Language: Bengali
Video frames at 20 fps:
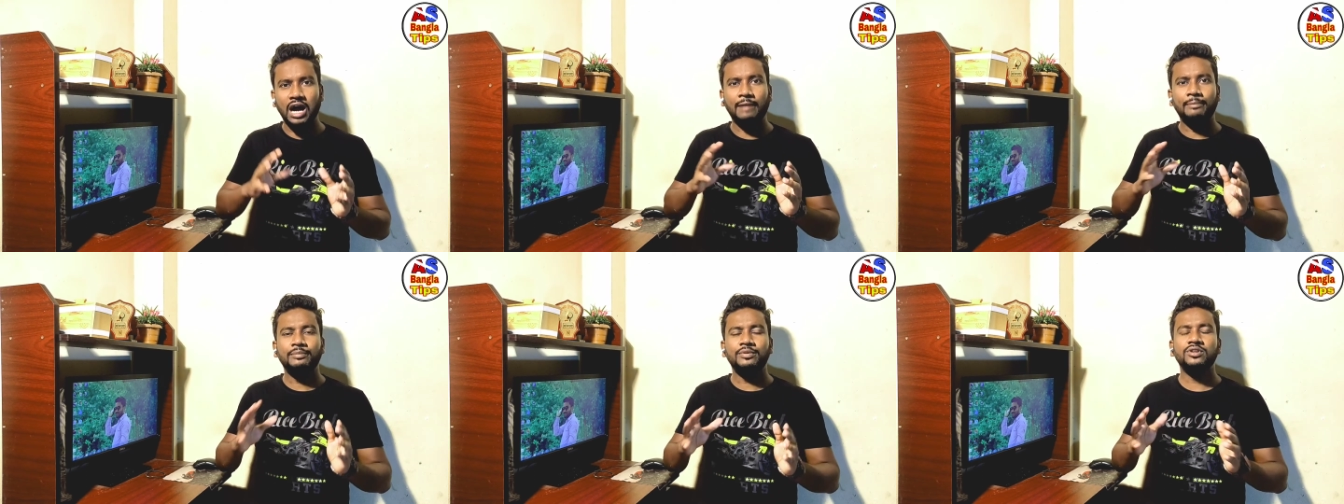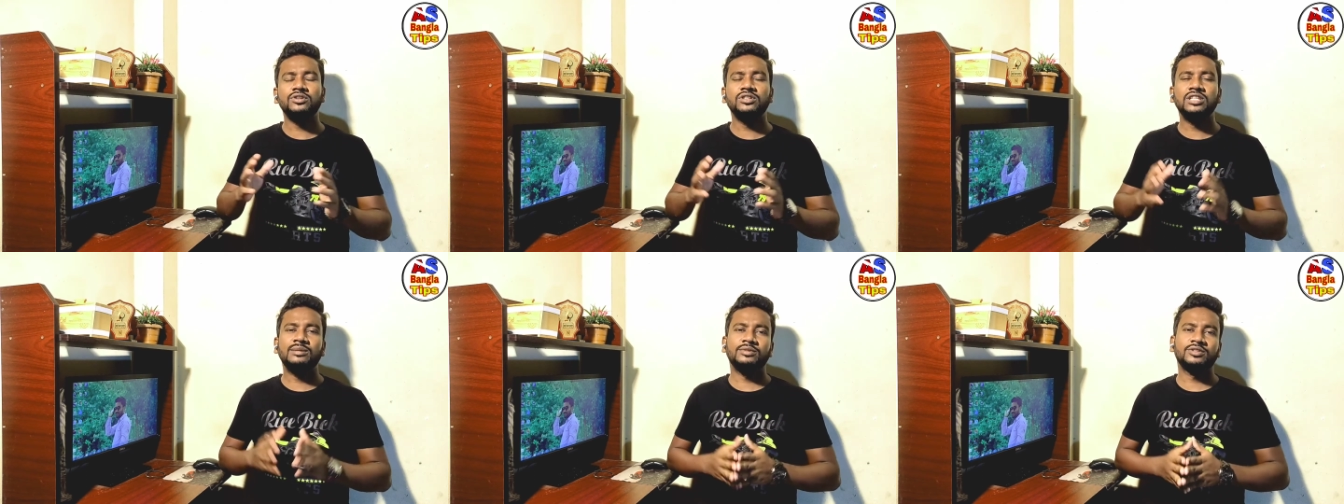
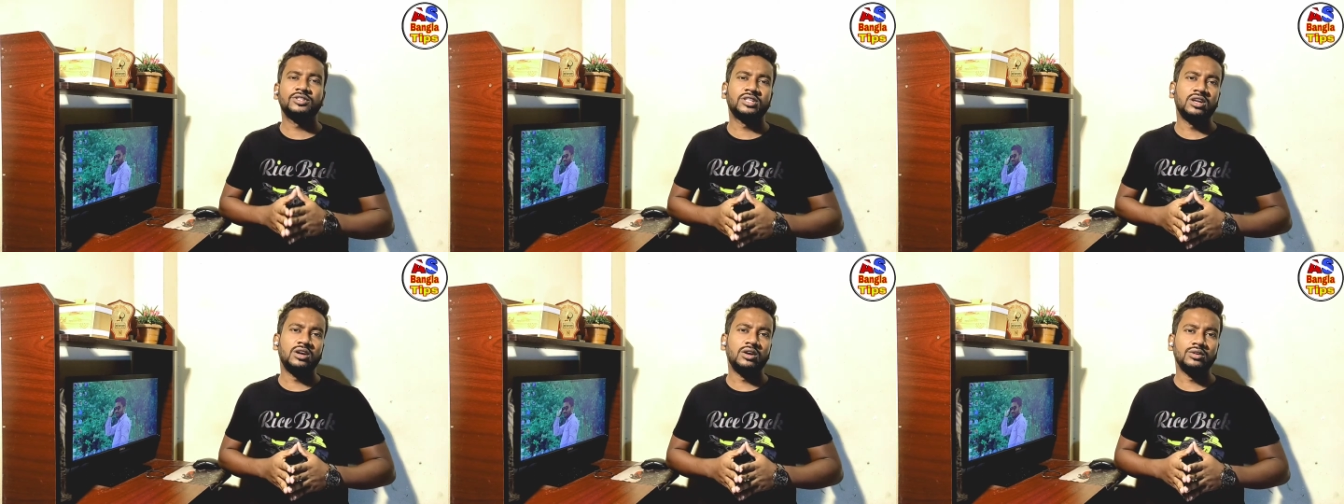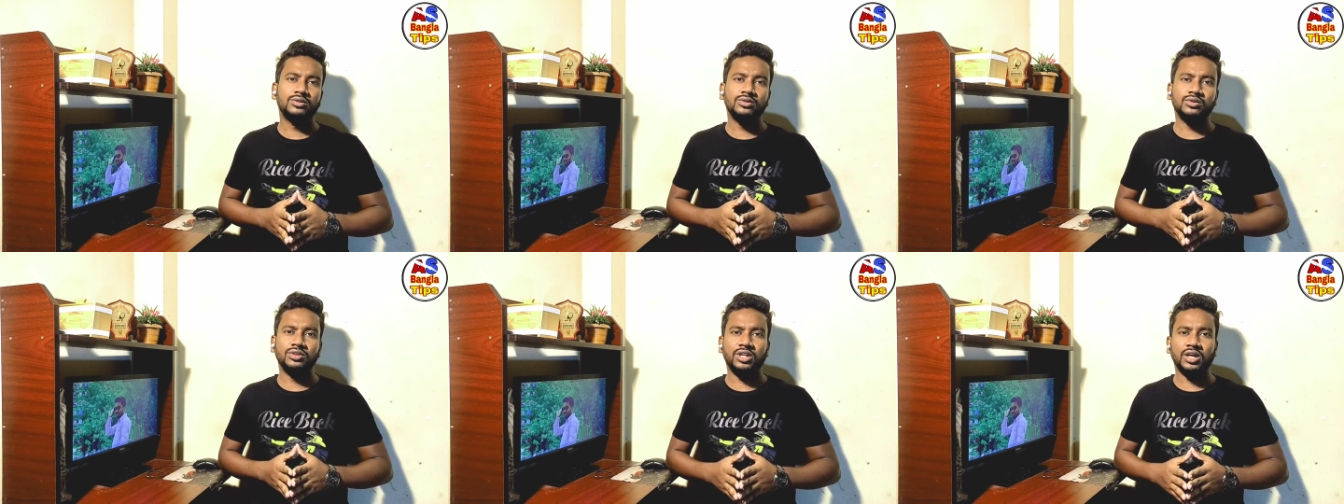আপনি যদি আমার চ্যানেল
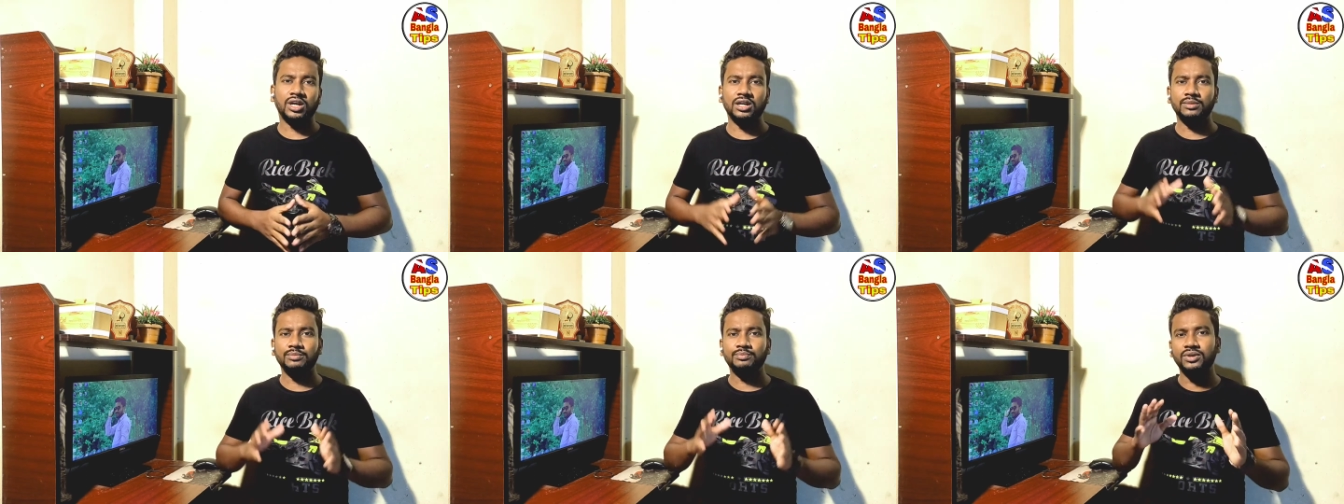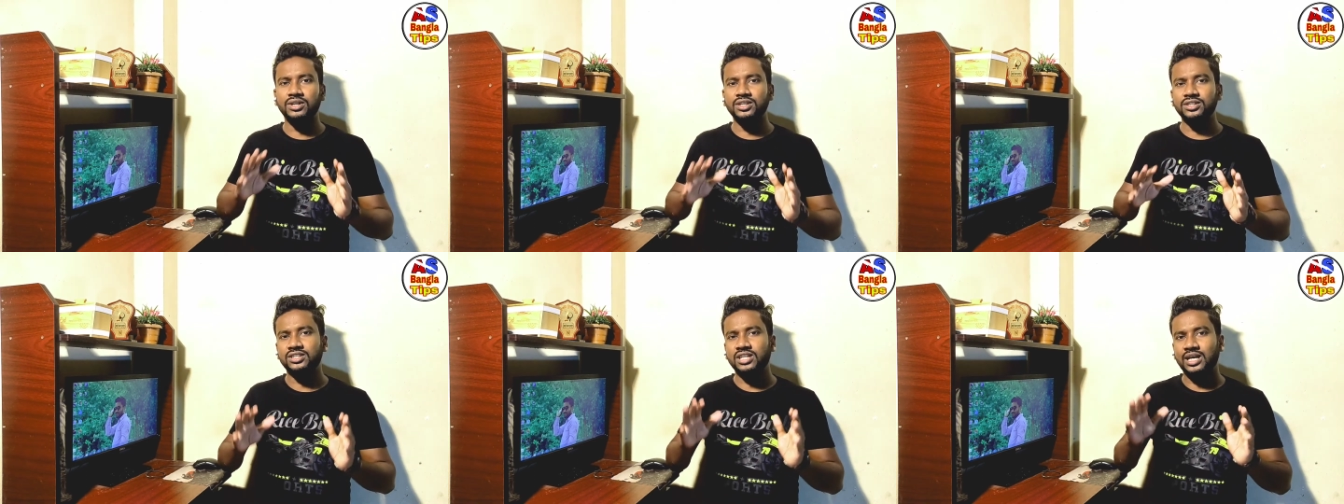নতুন থাকেন
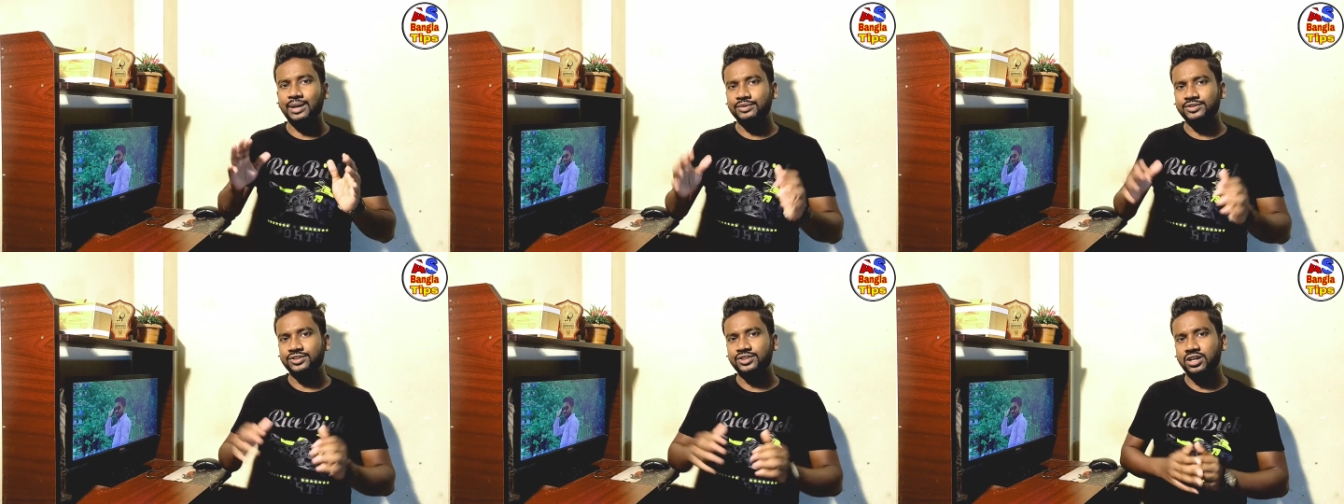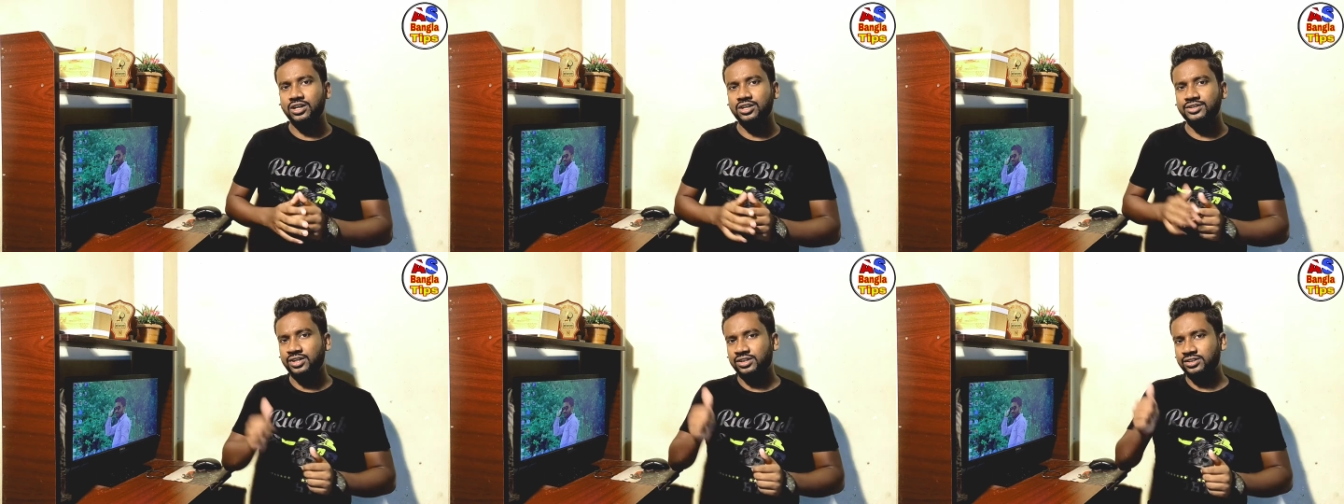প্লিজ আমার চ্যানেলটি